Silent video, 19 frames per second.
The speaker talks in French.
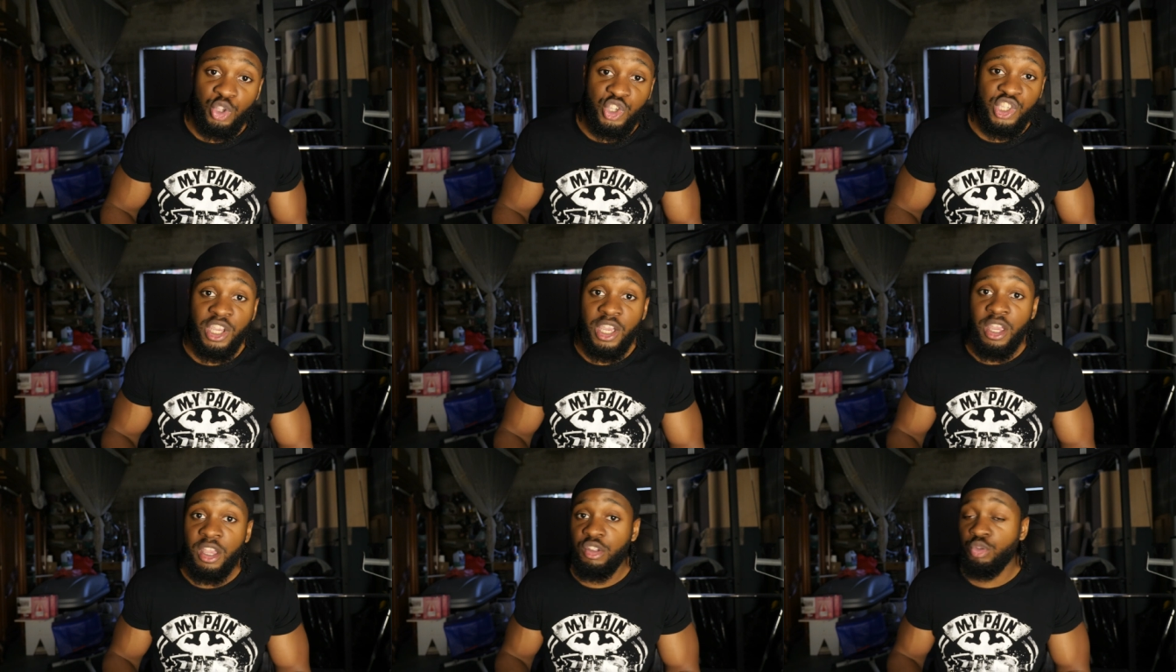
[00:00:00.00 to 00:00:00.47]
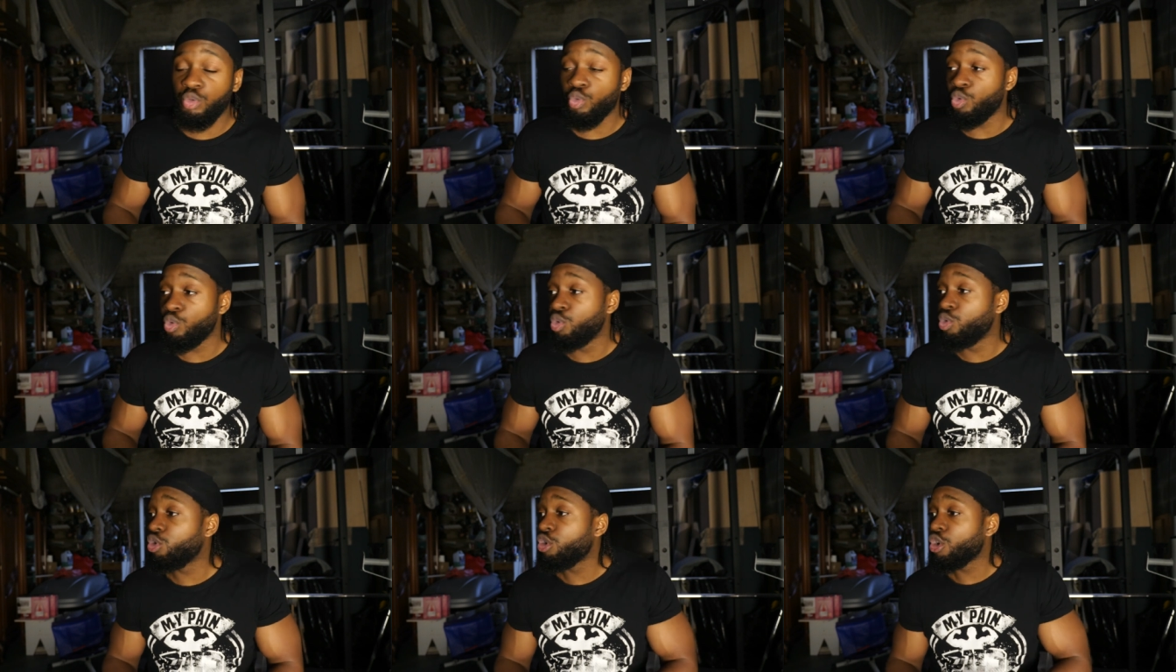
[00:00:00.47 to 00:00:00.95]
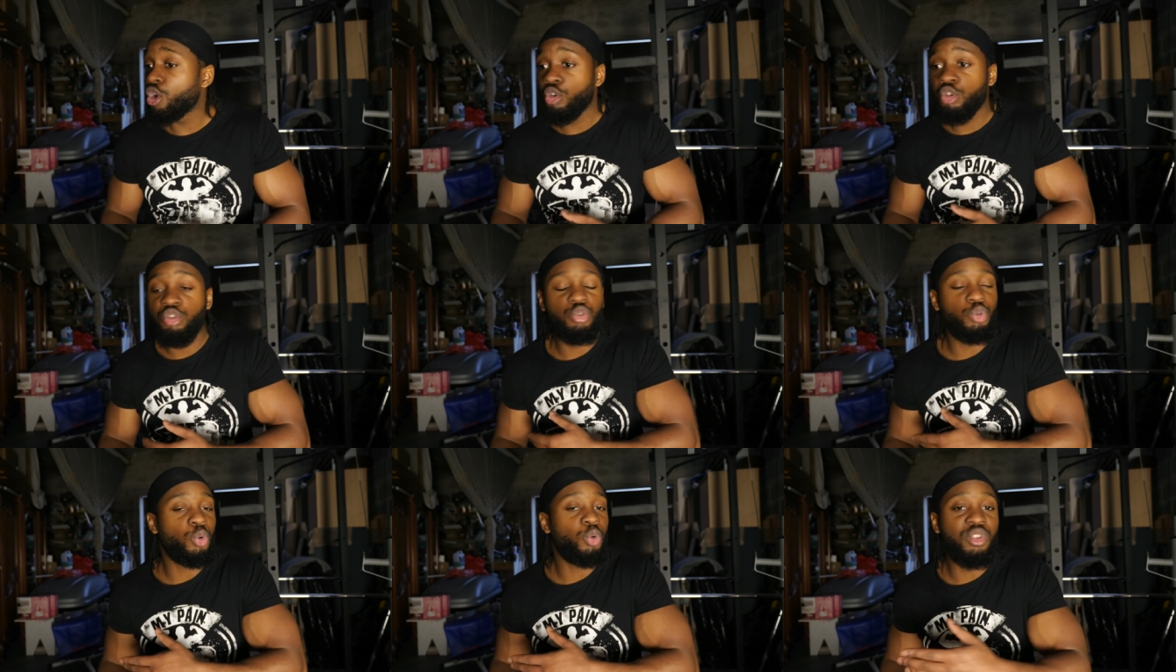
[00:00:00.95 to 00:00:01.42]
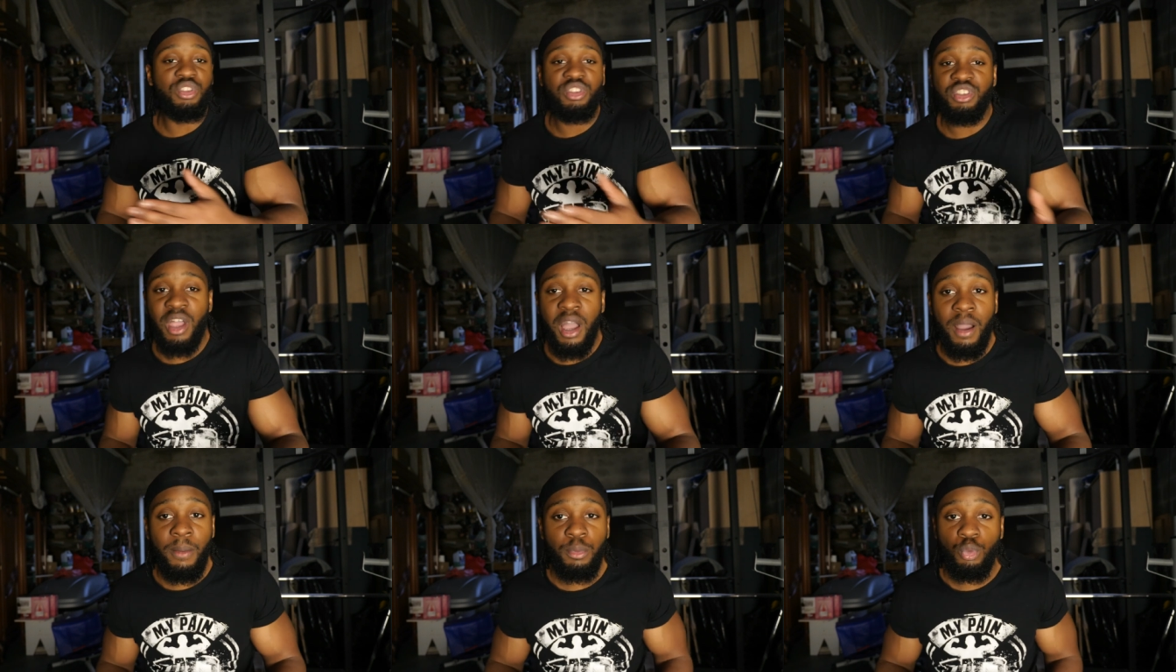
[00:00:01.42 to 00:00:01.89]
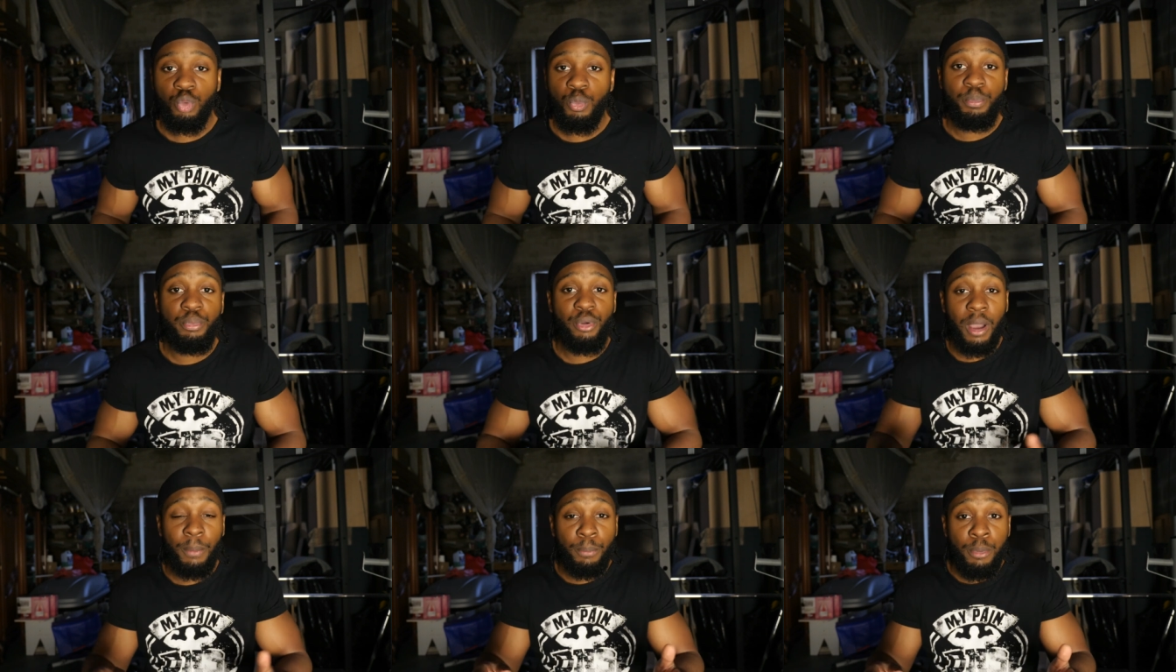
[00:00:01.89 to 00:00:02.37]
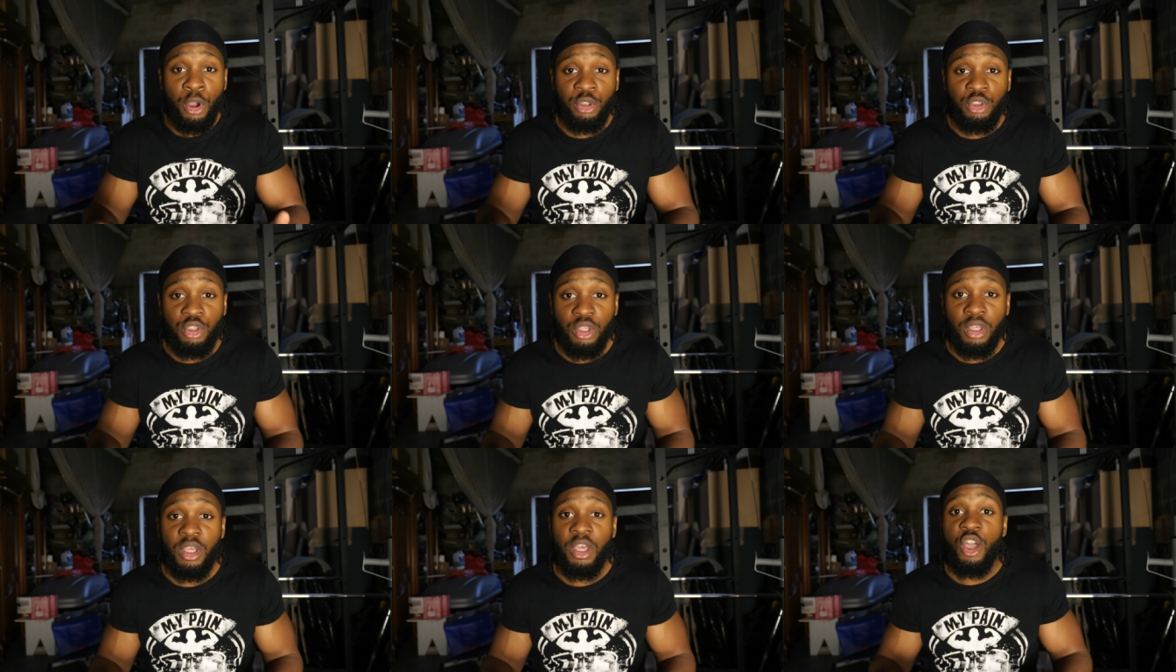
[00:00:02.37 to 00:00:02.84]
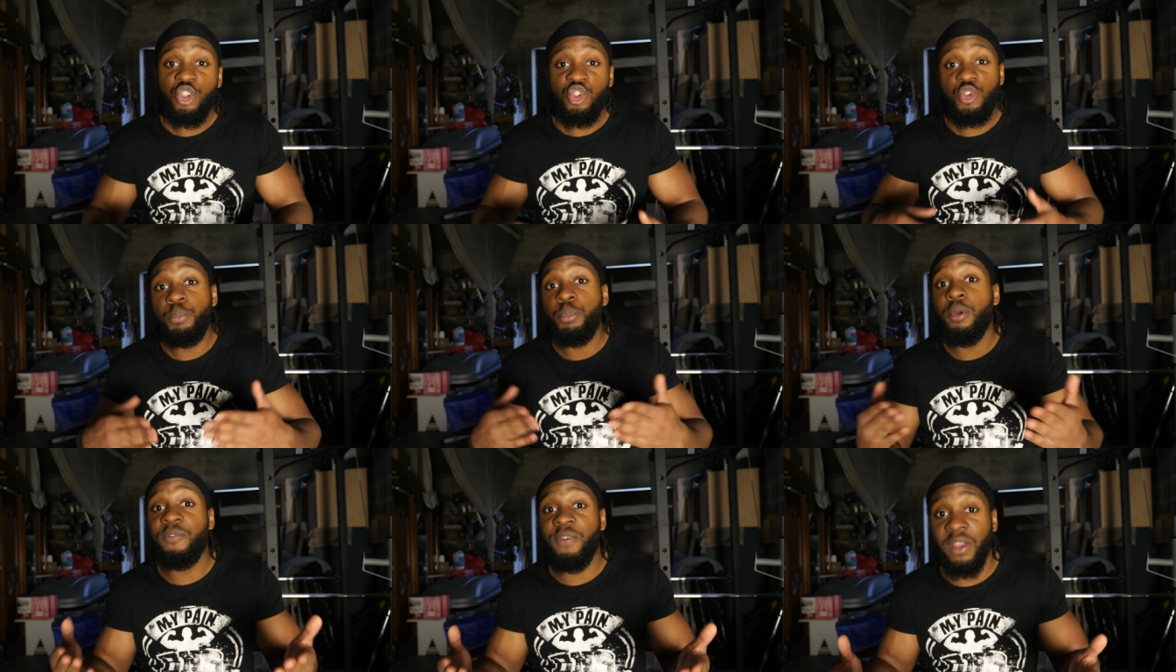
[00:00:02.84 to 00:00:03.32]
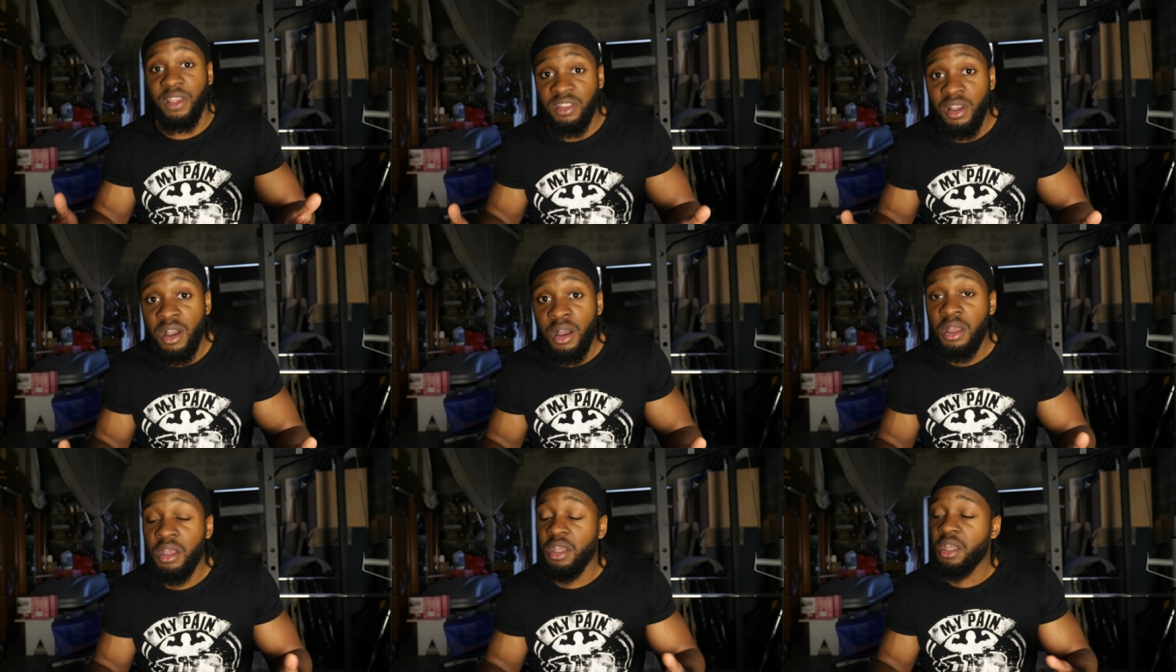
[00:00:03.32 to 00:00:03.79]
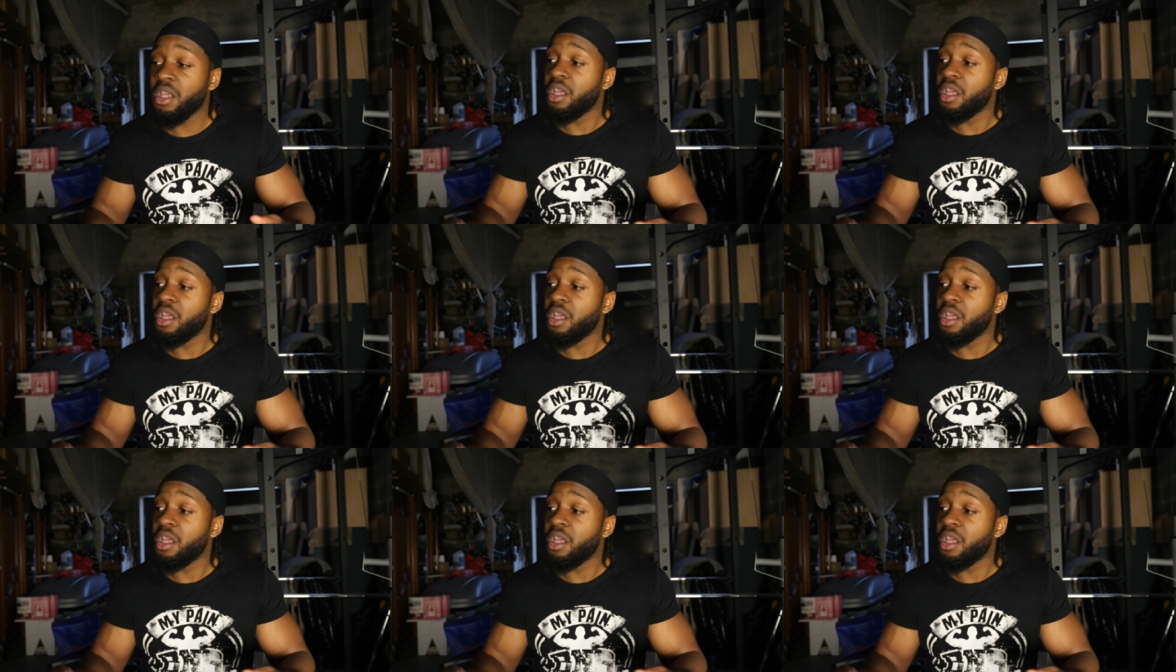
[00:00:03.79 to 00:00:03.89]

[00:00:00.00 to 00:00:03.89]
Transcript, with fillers: une chaise ou sur une table ou peu importe, tu peux faire ça.